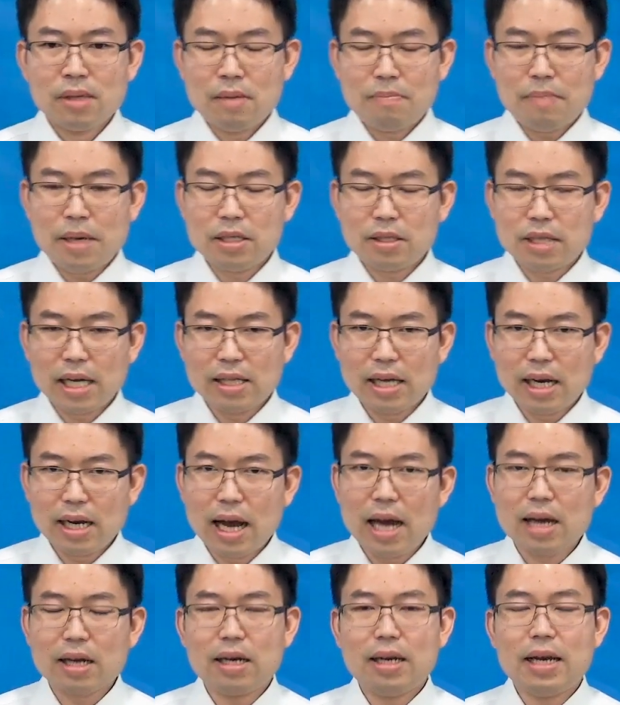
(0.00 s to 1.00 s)
เป็นสัญ
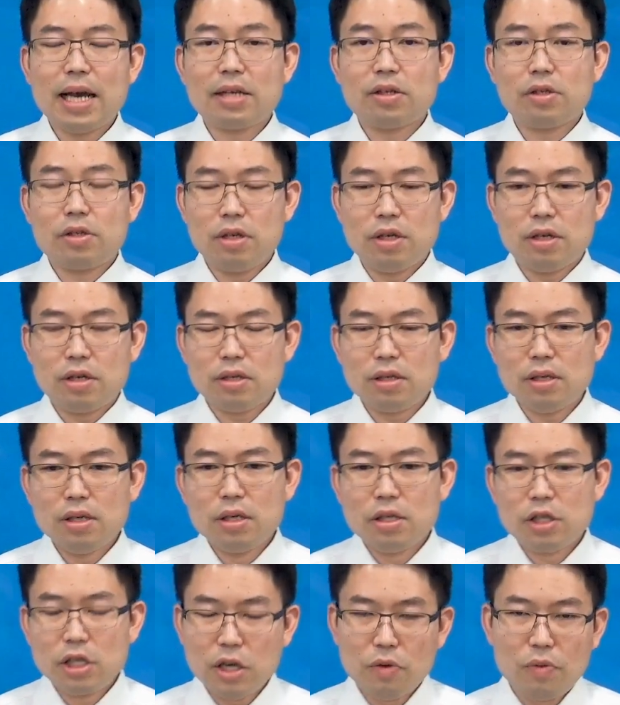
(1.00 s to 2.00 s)
ลักษณ์เล็งถึง
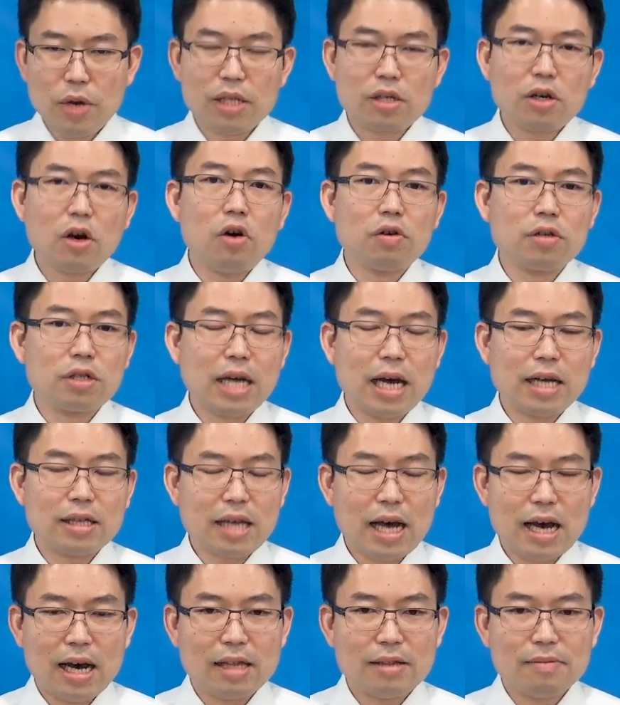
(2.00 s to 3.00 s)
ชีวิตของซา
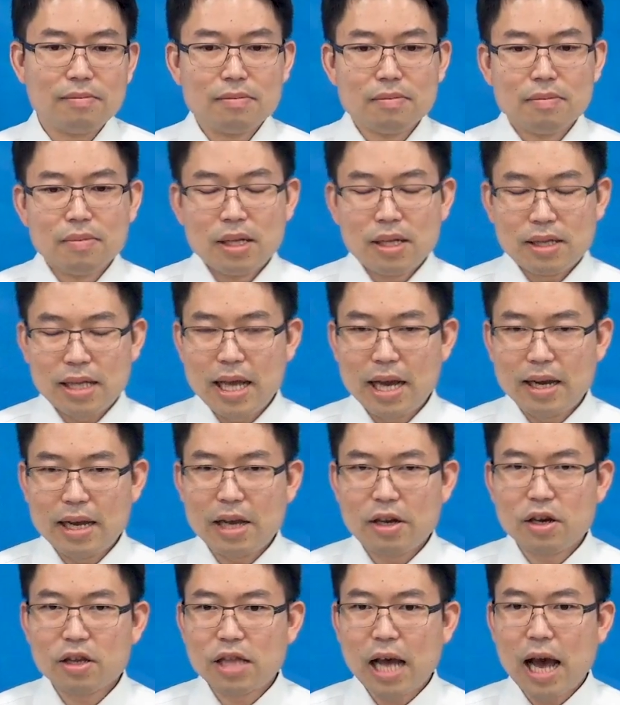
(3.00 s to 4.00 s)
ตานแต่อย่างไร
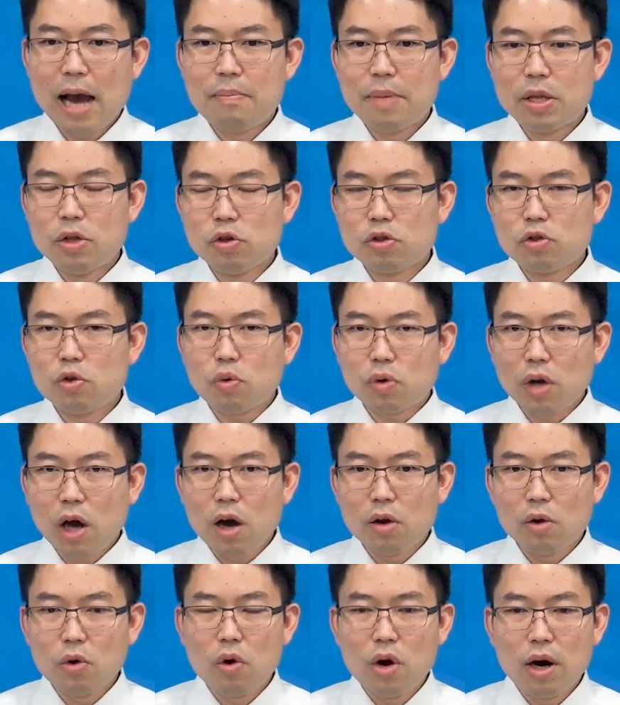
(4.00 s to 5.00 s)
ก็ตามมนุษย์ถูกล่อ
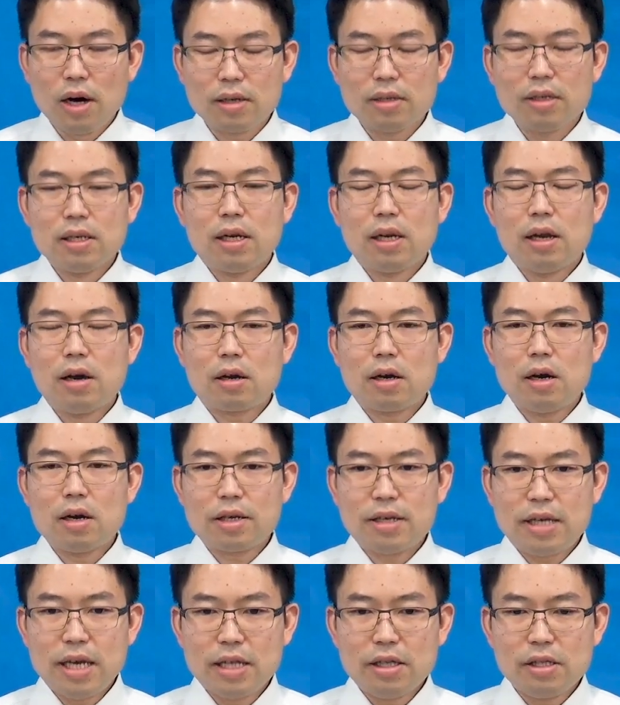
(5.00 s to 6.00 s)
ลวงแล้วก็
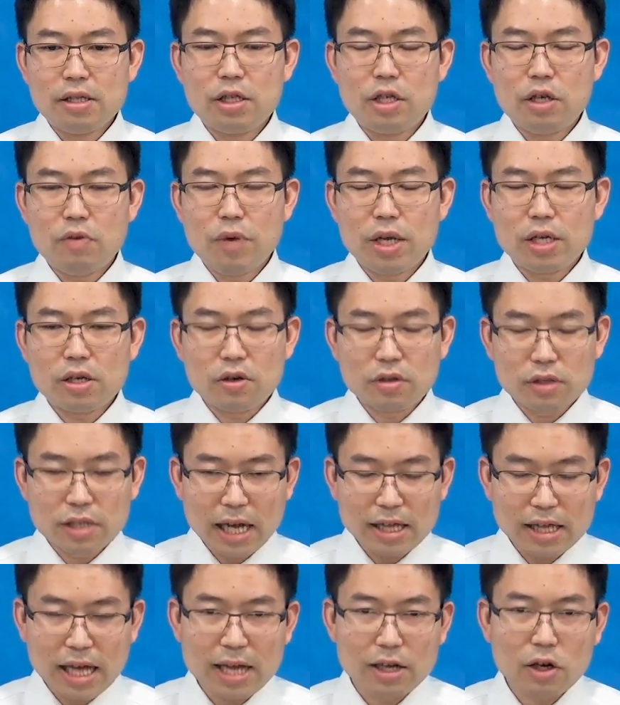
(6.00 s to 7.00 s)
กินชีวิตของ
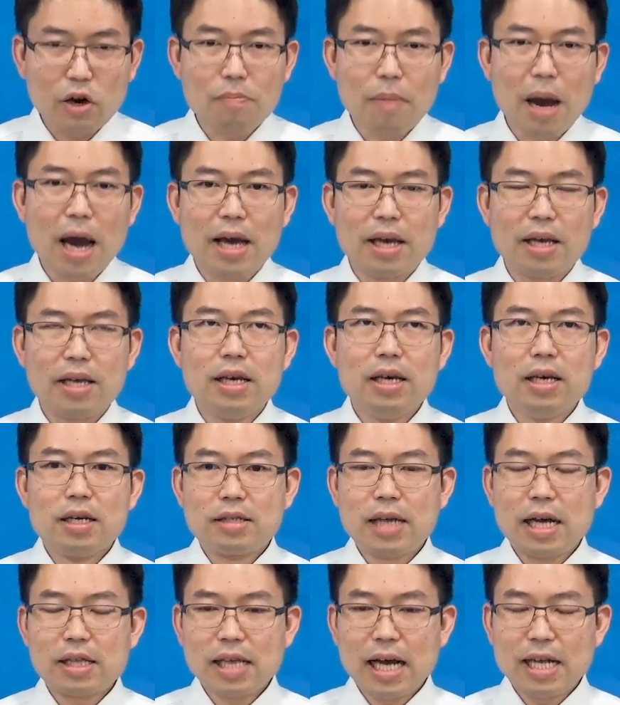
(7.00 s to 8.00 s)
ซาตานเข้าไป
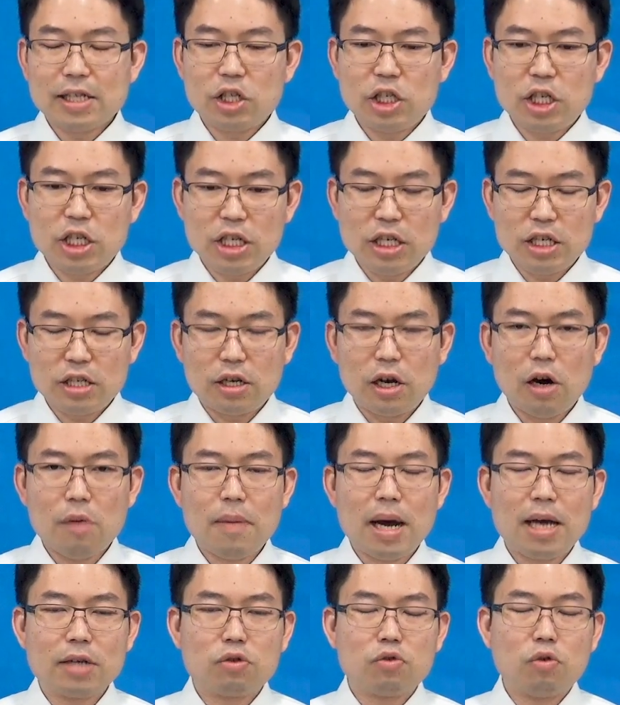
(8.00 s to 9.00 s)
ซาตานฉีดเข้า
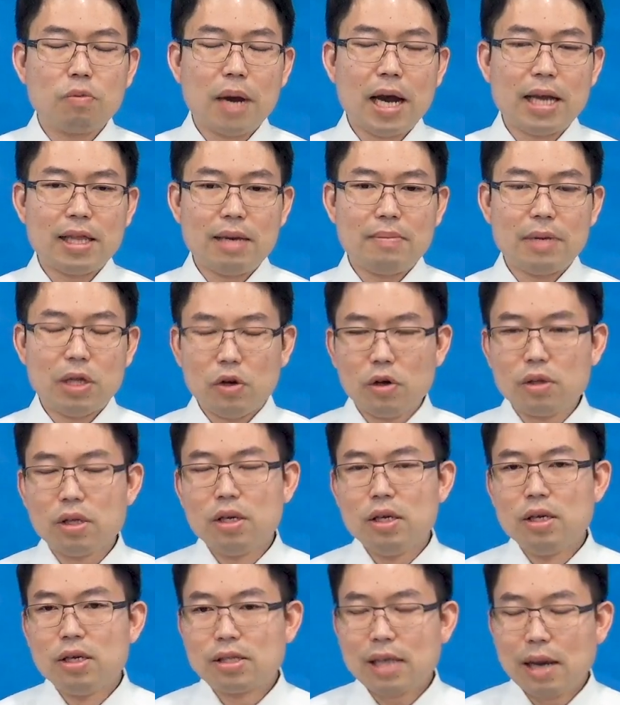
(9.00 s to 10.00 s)
มาสู่ภายในมนุษย์
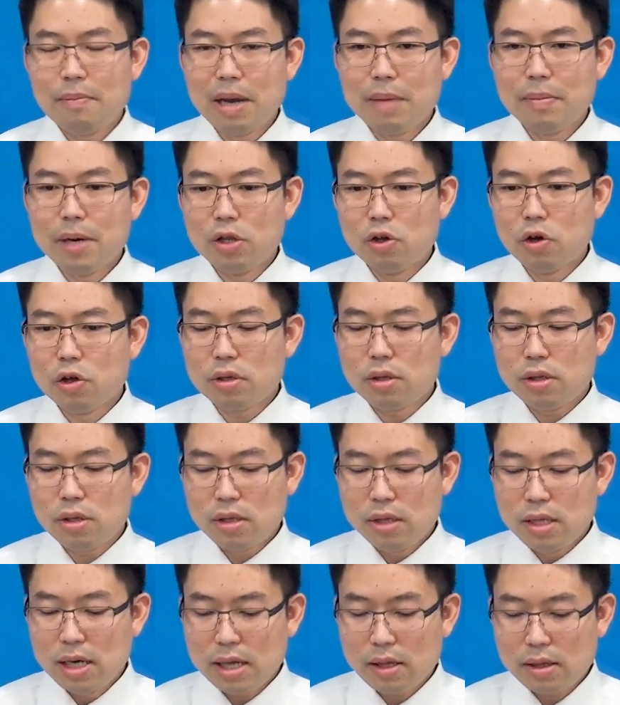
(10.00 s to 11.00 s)
ทำให้มนุษย์
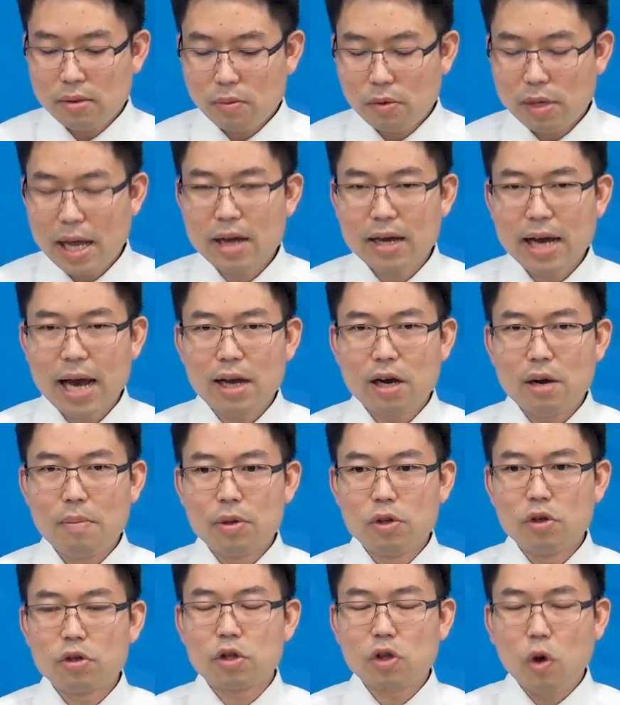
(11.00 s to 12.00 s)
เนื้อร่างกายของ
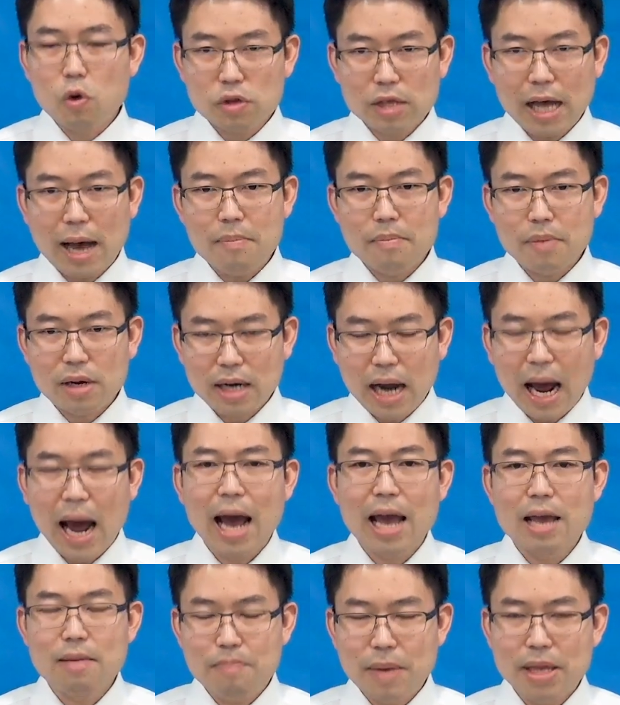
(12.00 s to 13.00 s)
มนุษย์ตกต่ำกลา
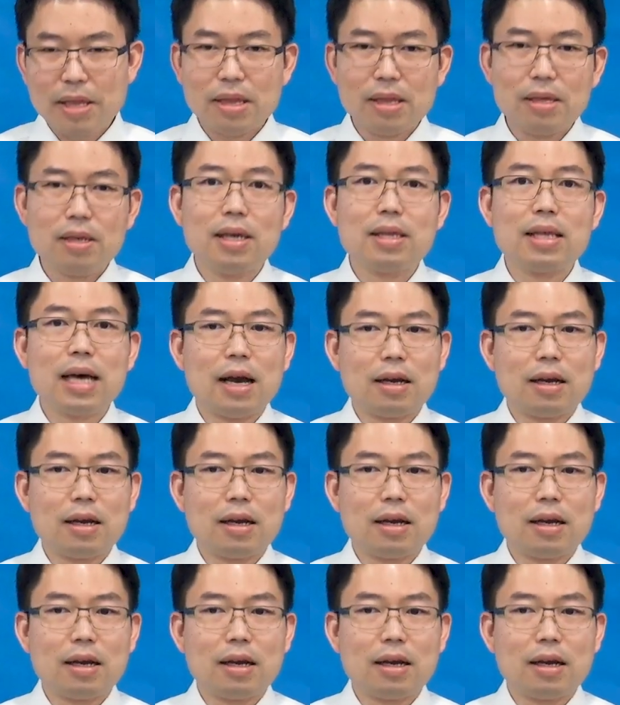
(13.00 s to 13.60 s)
ยเป็นเนื้อหนั